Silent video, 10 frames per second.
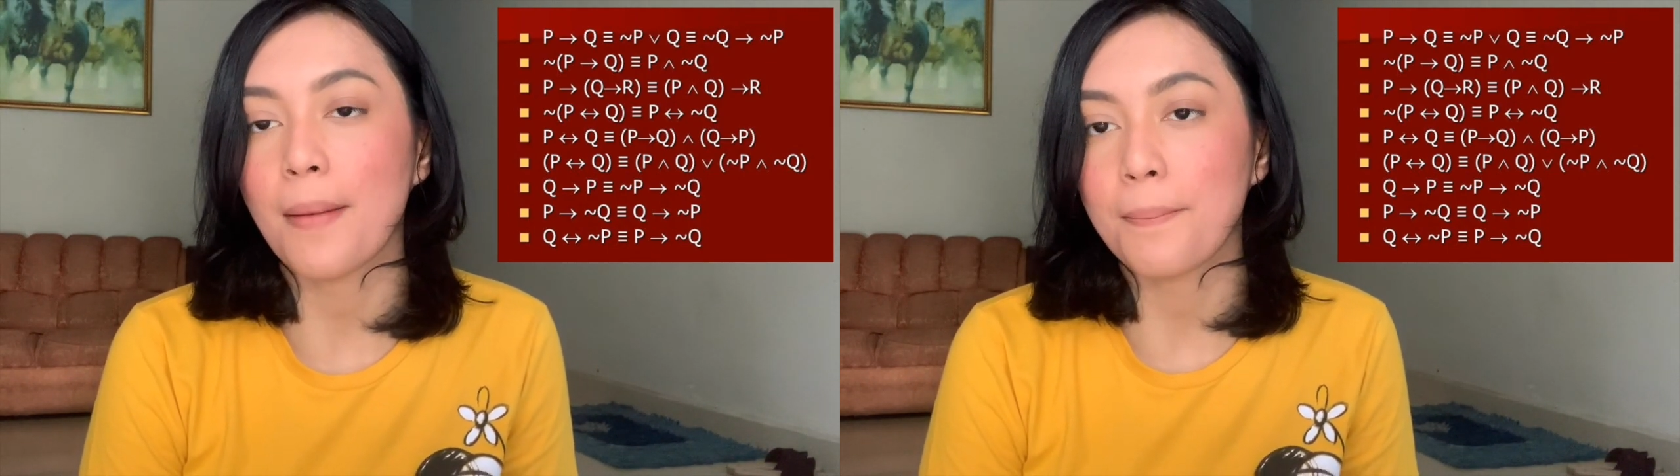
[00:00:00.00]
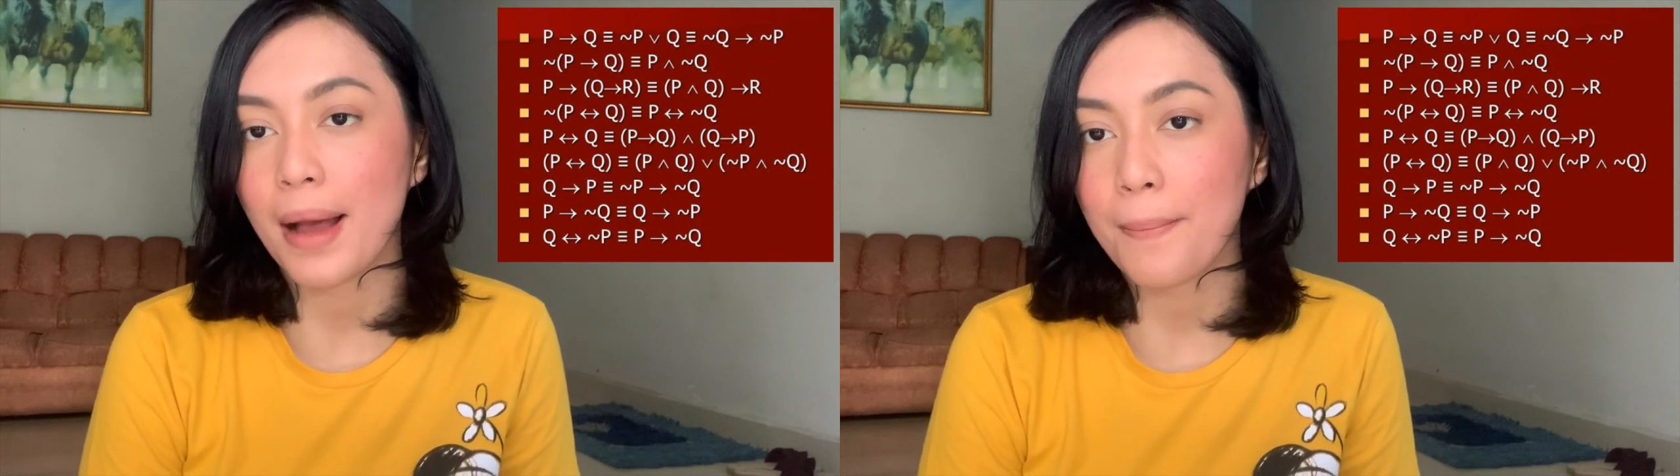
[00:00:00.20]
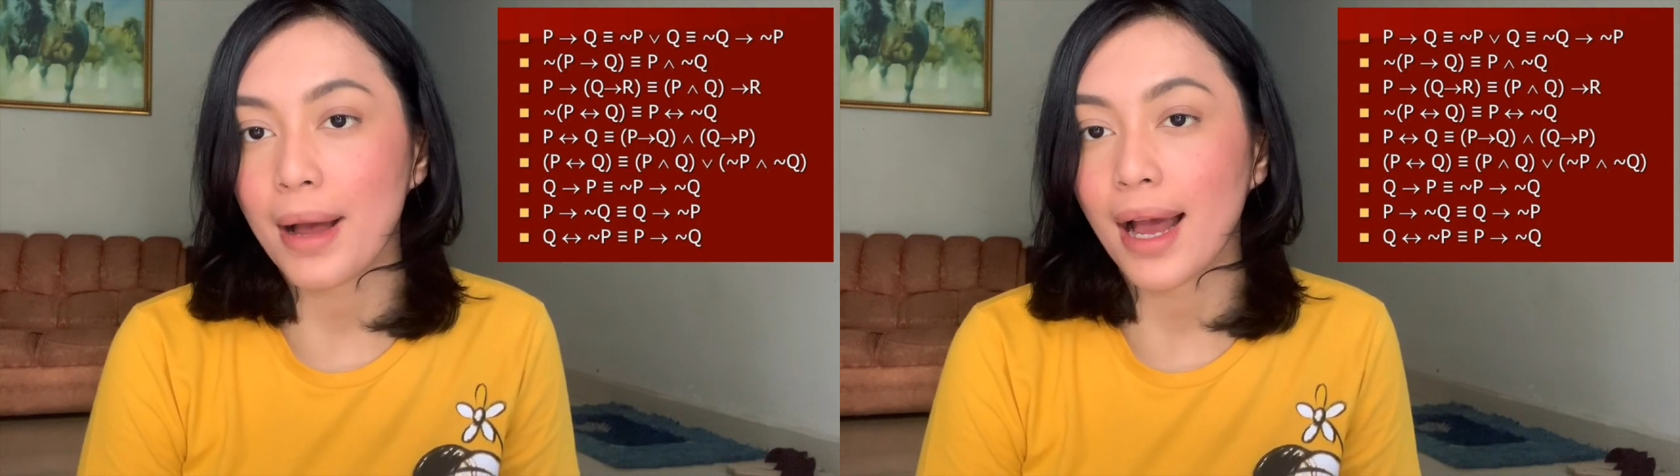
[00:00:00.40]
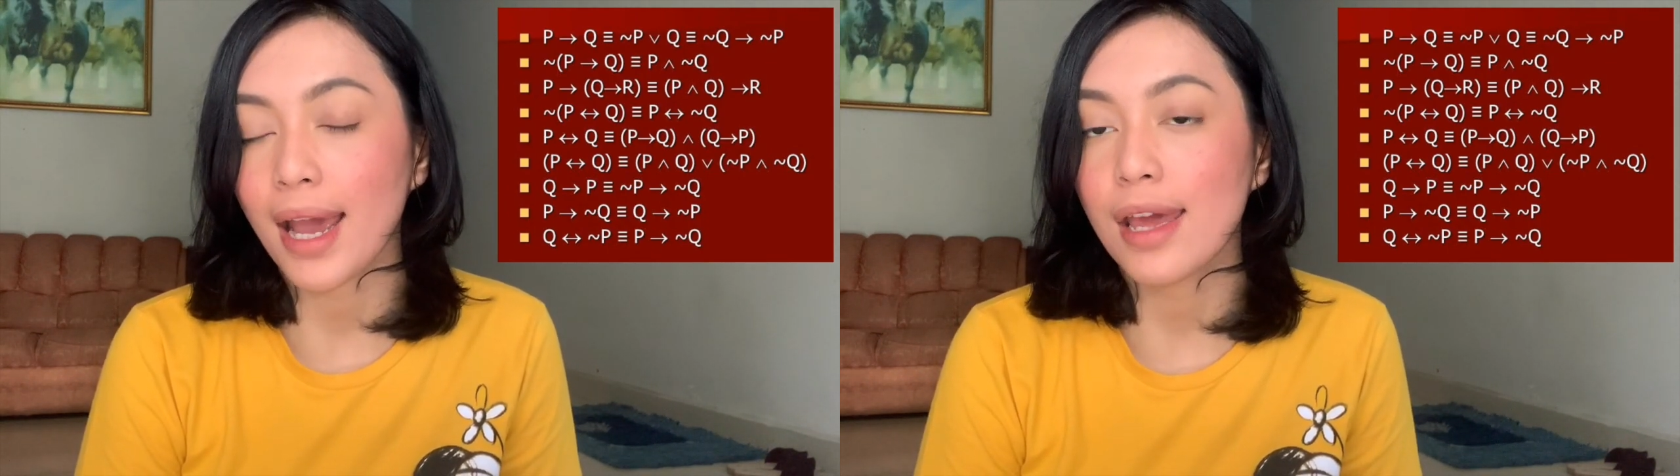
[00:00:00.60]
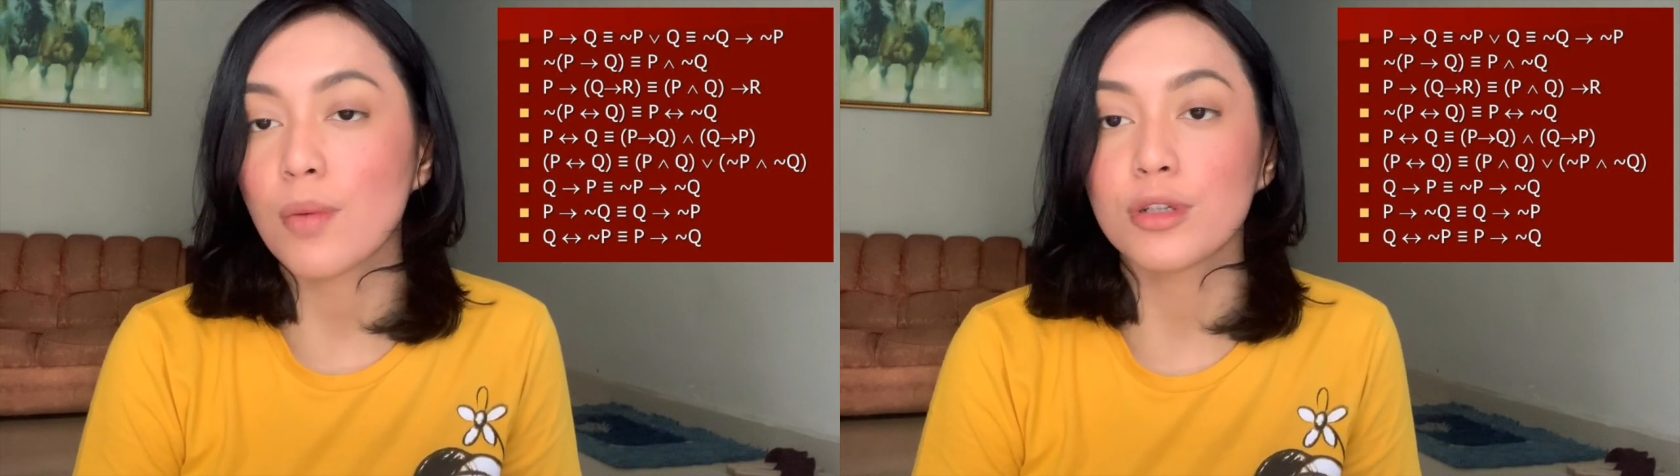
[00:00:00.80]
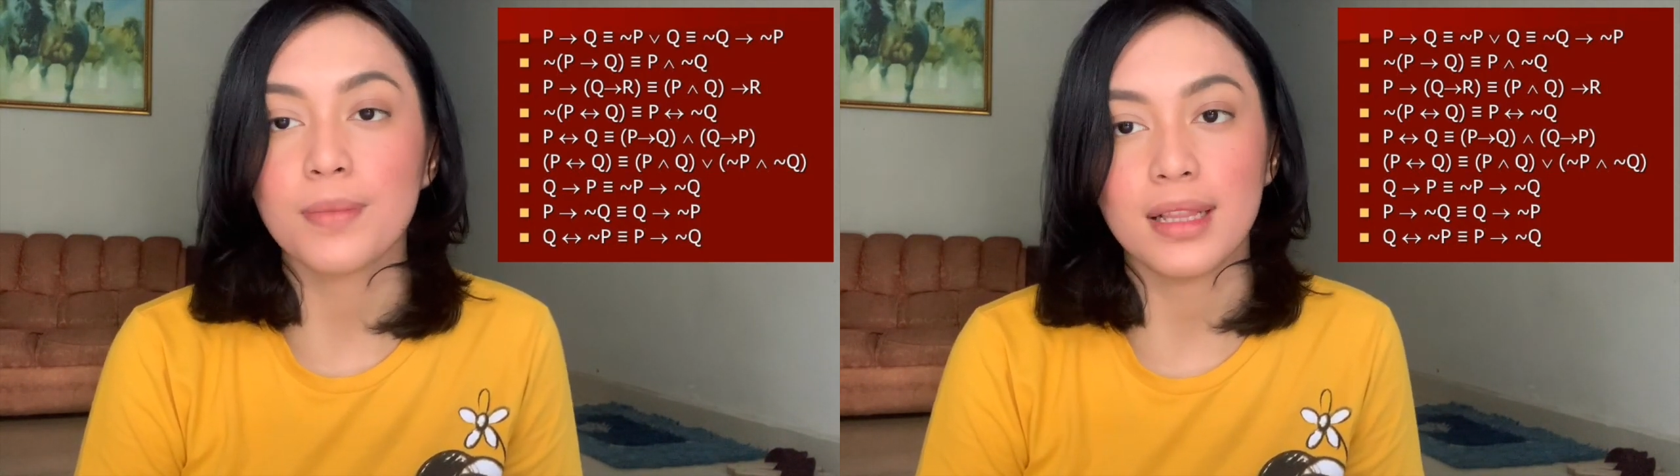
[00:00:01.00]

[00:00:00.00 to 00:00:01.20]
tanpa pakai rumus